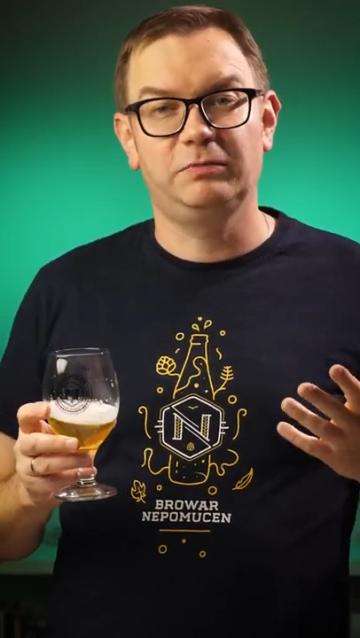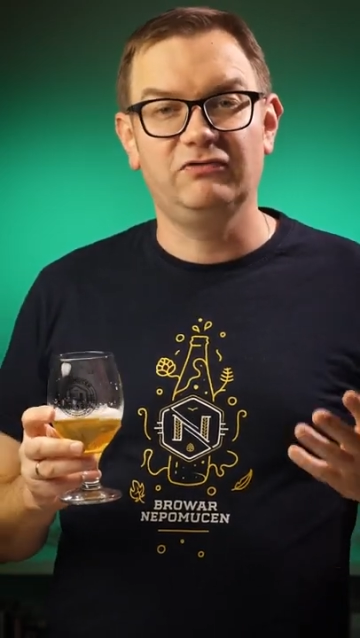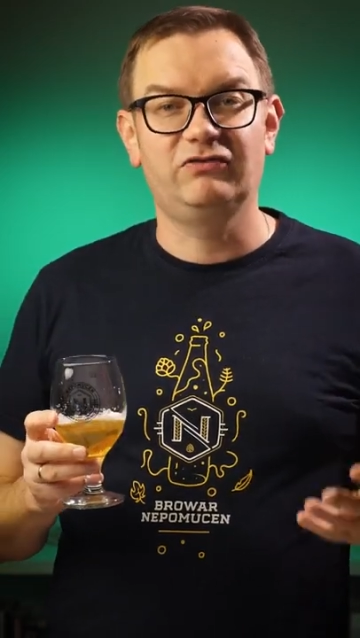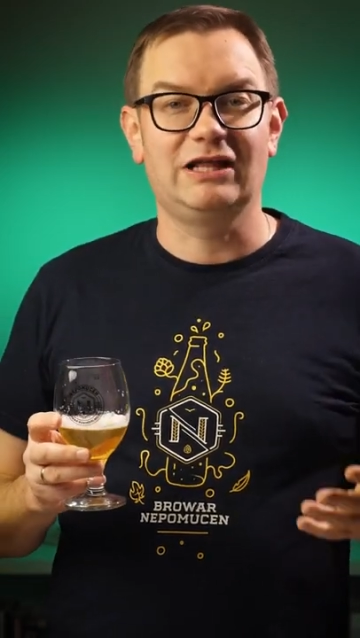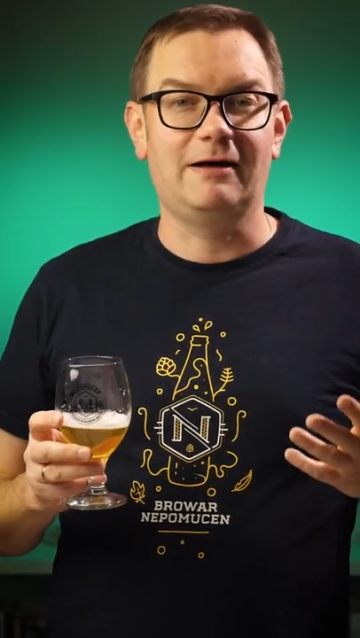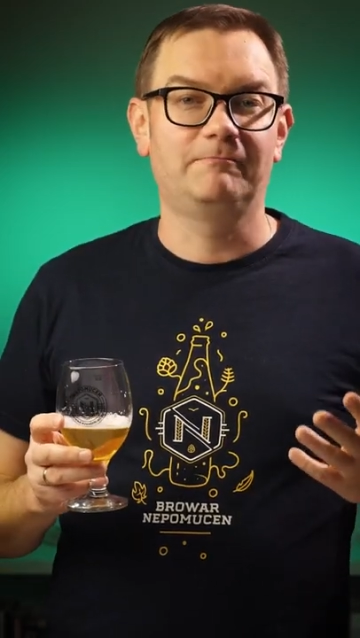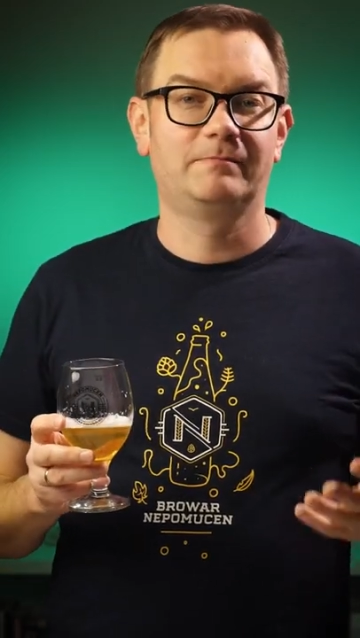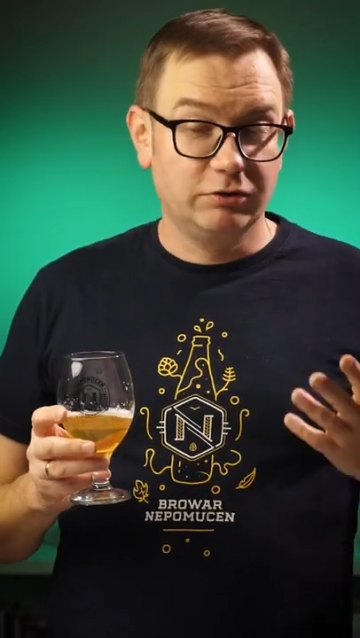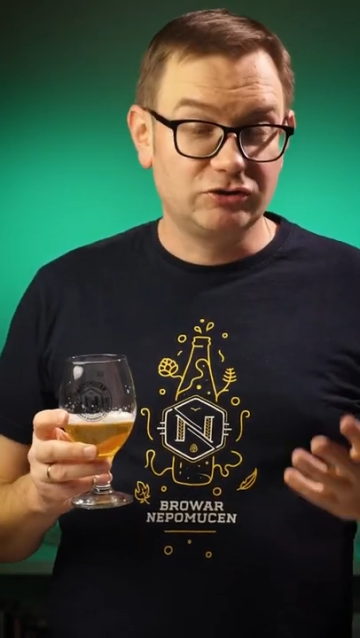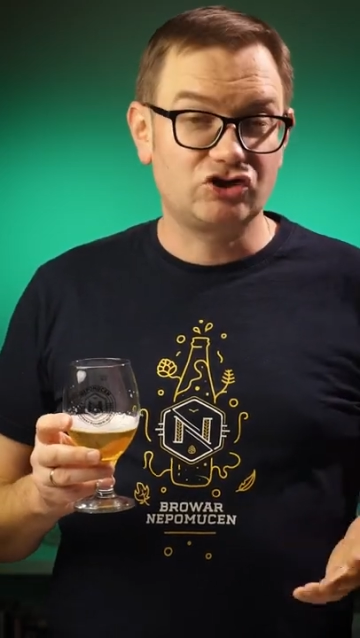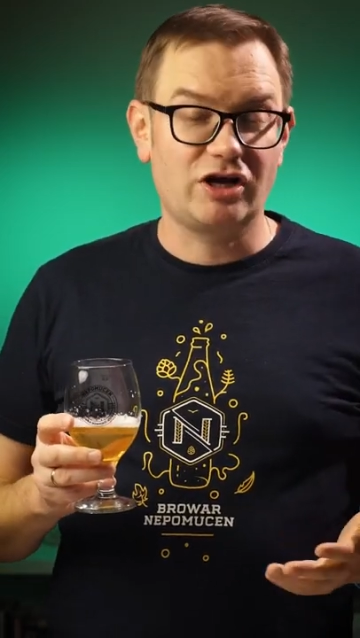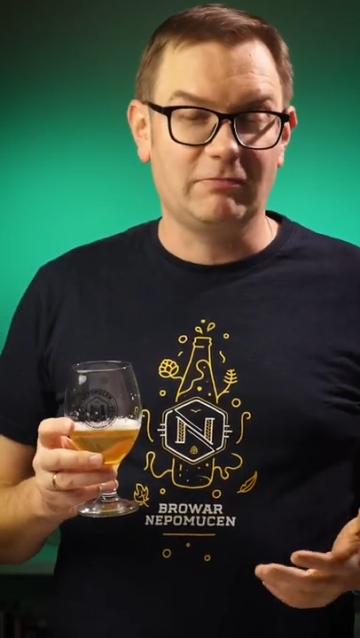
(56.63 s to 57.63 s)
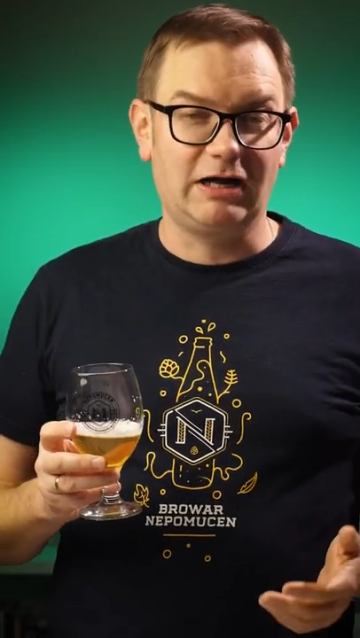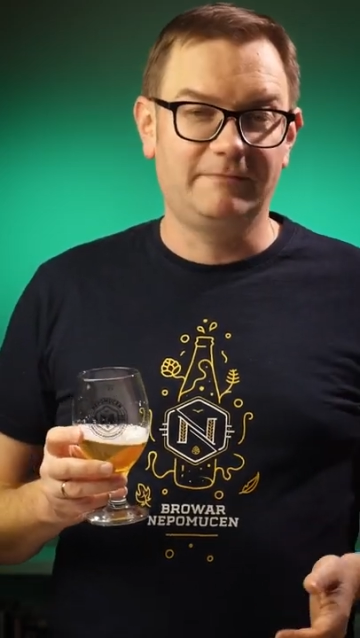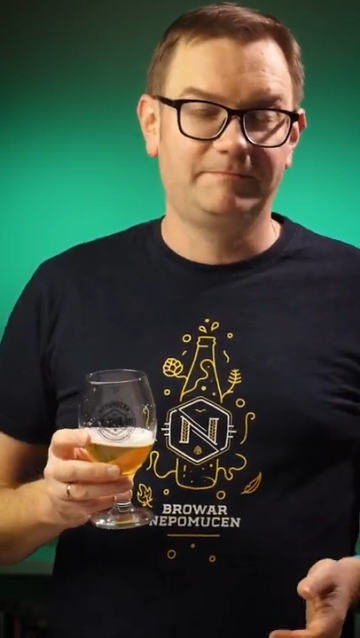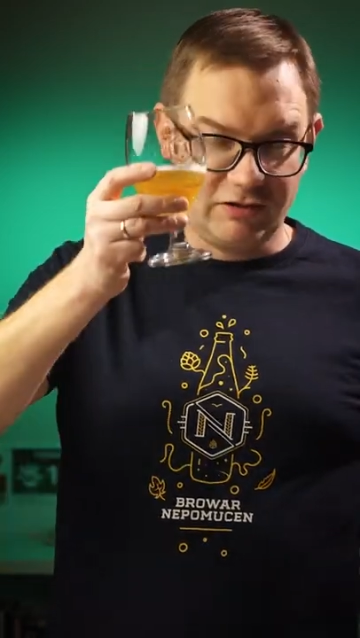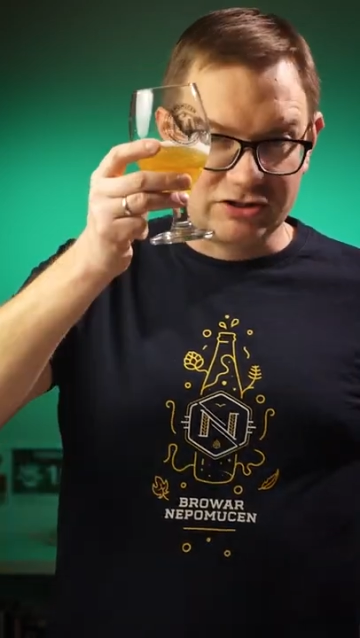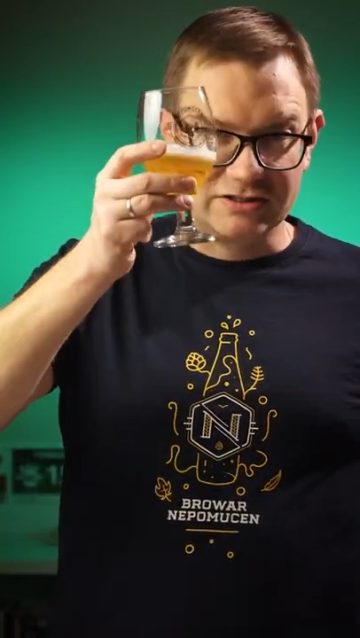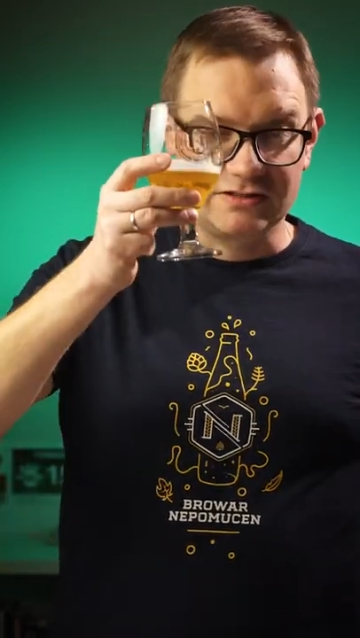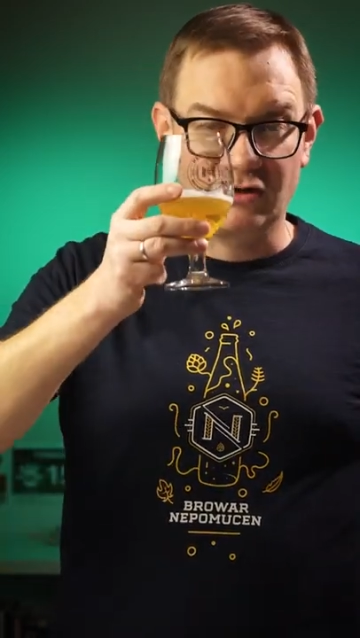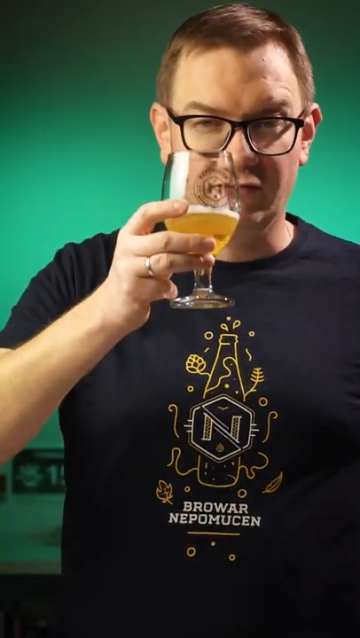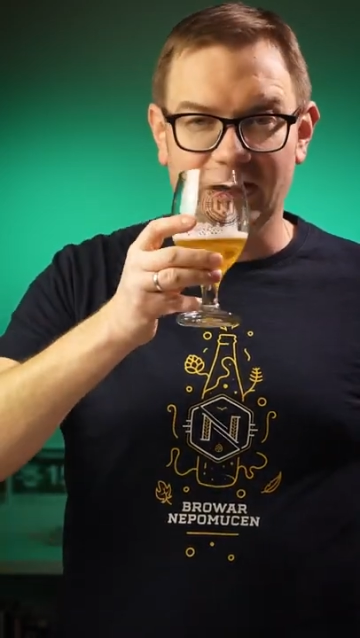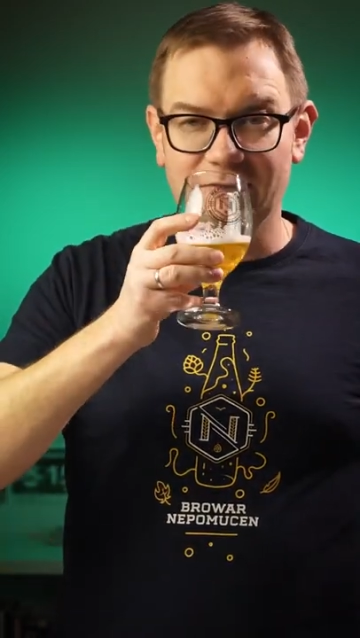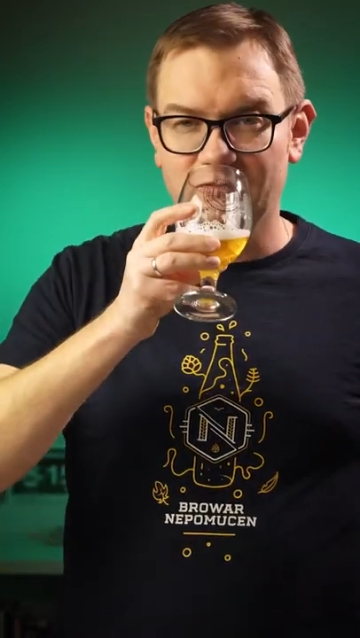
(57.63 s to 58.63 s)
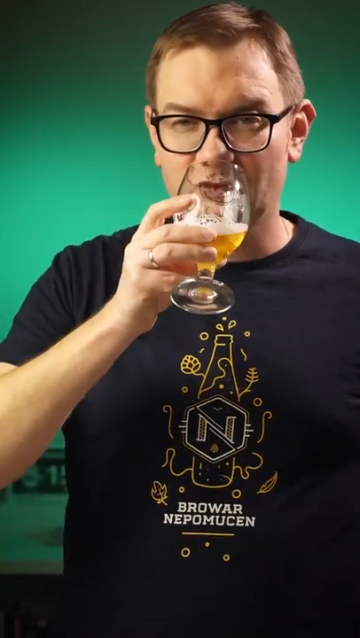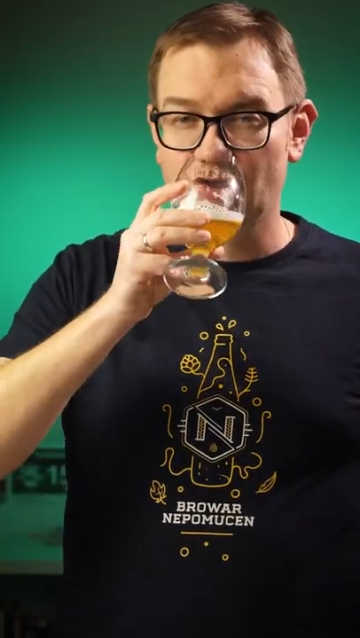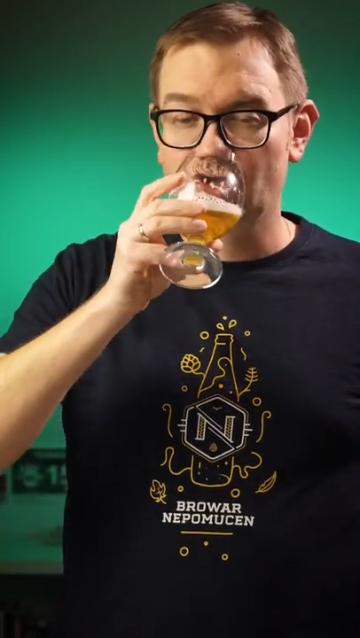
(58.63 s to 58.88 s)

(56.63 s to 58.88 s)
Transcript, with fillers: piw nam potrzeba. Wasze zdrowie.